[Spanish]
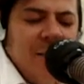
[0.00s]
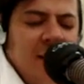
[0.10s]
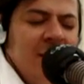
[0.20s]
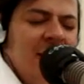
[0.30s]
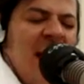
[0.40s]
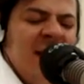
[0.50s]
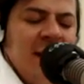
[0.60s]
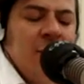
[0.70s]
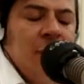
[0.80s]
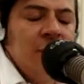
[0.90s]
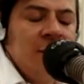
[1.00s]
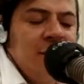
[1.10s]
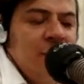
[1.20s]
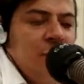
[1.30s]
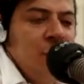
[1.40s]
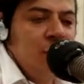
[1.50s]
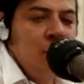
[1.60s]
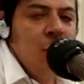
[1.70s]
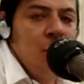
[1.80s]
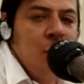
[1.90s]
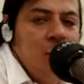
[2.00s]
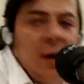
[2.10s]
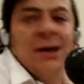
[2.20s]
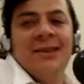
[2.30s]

pero nadie contestó.